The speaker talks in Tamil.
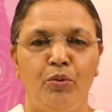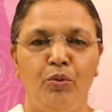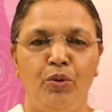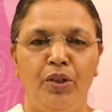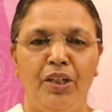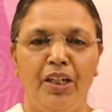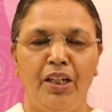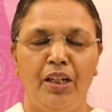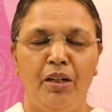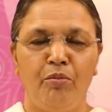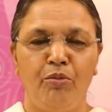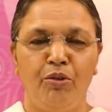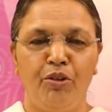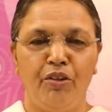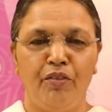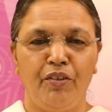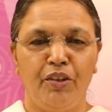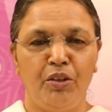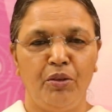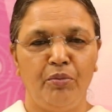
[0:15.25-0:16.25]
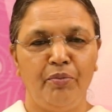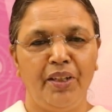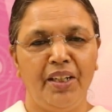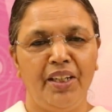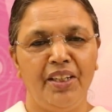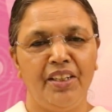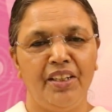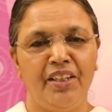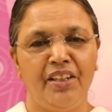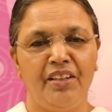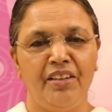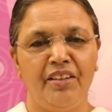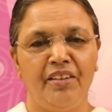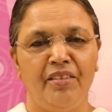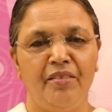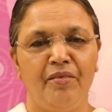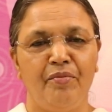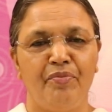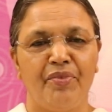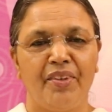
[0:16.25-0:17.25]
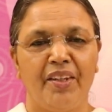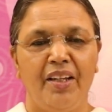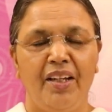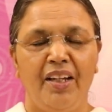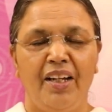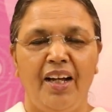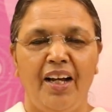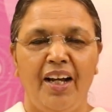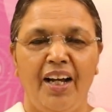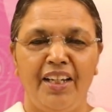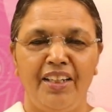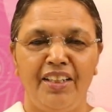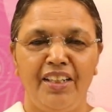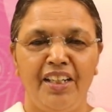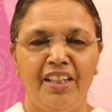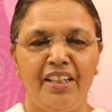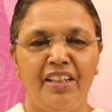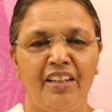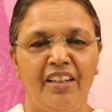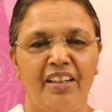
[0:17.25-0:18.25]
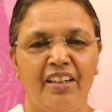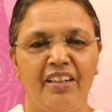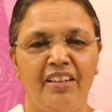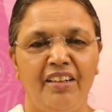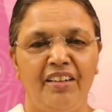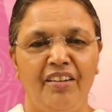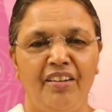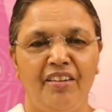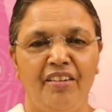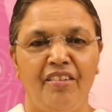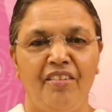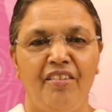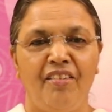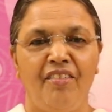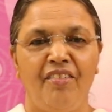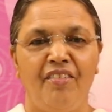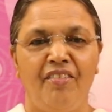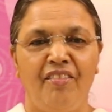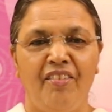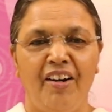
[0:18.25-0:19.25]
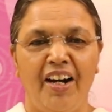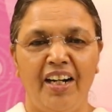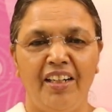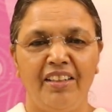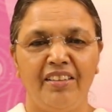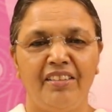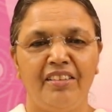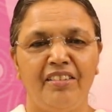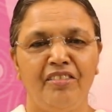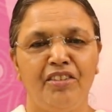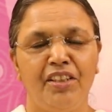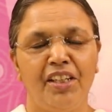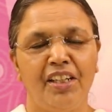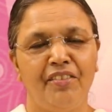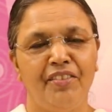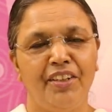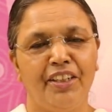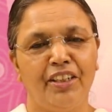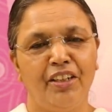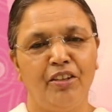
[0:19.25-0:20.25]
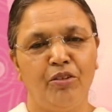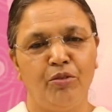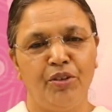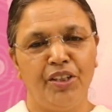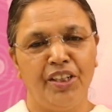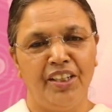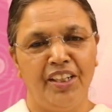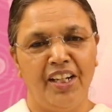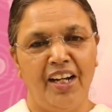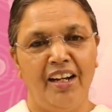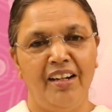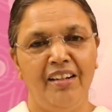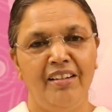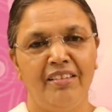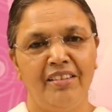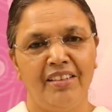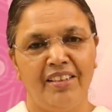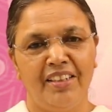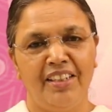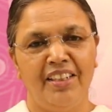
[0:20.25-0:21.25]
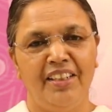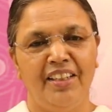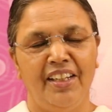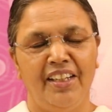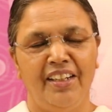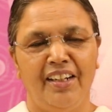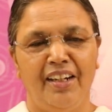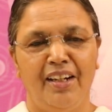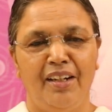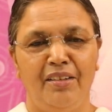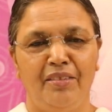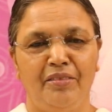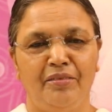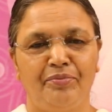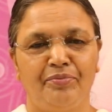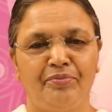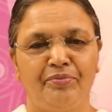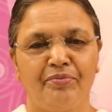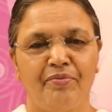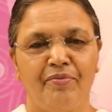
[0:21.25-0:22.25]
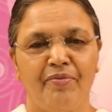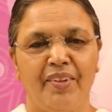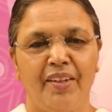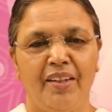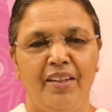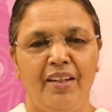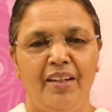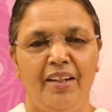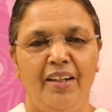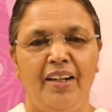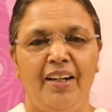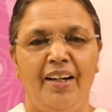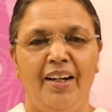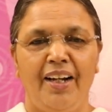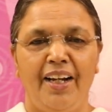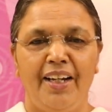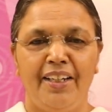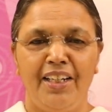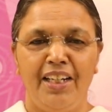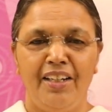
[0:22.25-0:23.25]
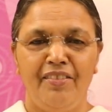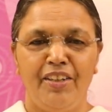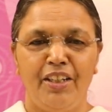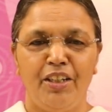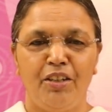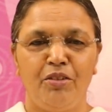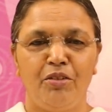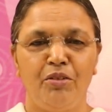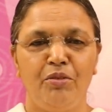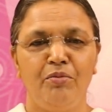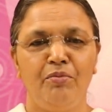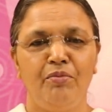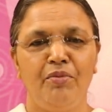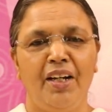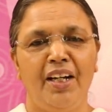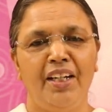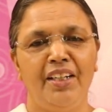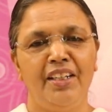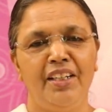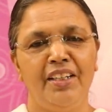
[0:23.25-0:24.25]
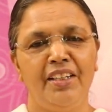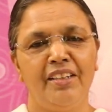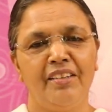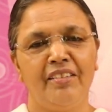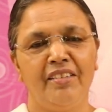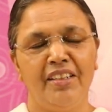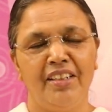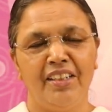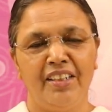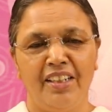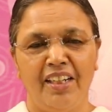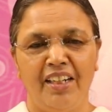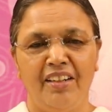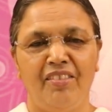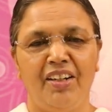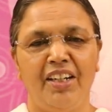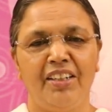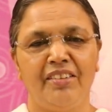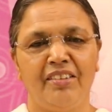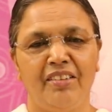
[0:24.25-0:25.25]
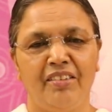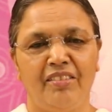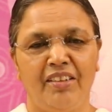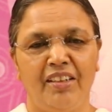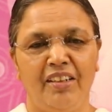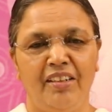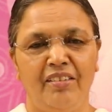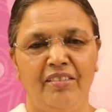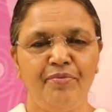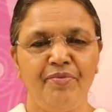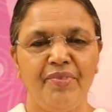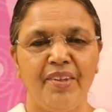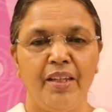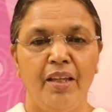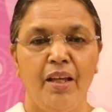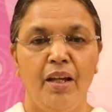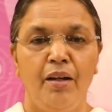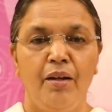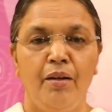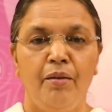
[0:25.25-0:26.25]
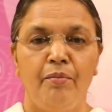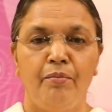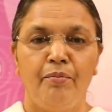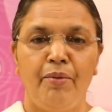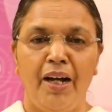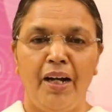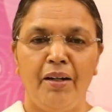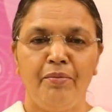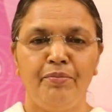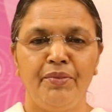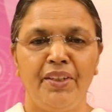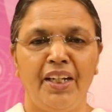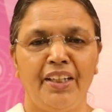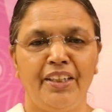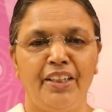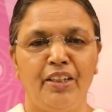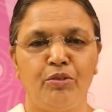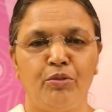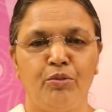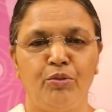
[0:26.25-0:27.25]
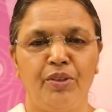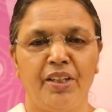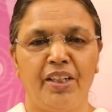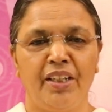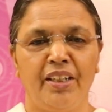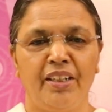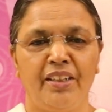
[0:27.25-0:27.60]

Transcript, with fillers: உலகம் முழுவதுமே இன்று அந்நியர்களுக்கு வாழ்த்து தெரிவிக்கக்கூடிய நாள் இந்த நாள் அனைவருக்கும் அன்னையர் தின நல்வாழ்த்துக்கள் பாப் தாதா கூட